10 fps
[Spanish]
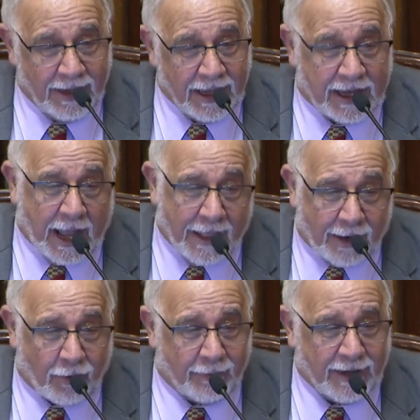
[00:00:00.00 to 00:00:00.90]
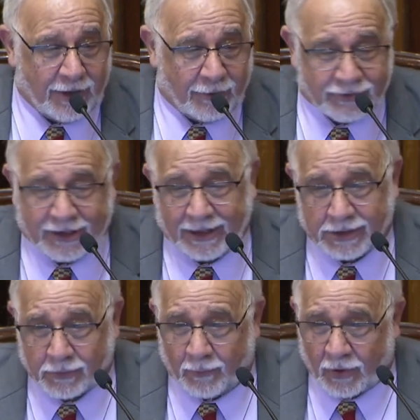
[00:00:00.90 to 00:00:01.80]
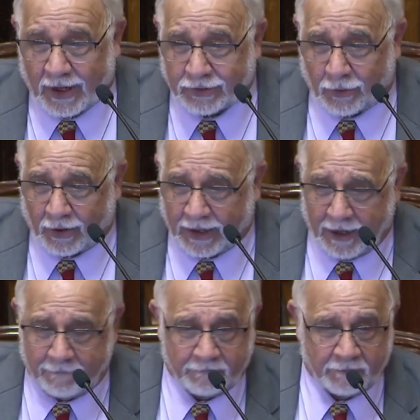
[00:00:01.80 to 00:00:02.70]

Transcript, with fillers: y cada gobierno tiene su moratoria.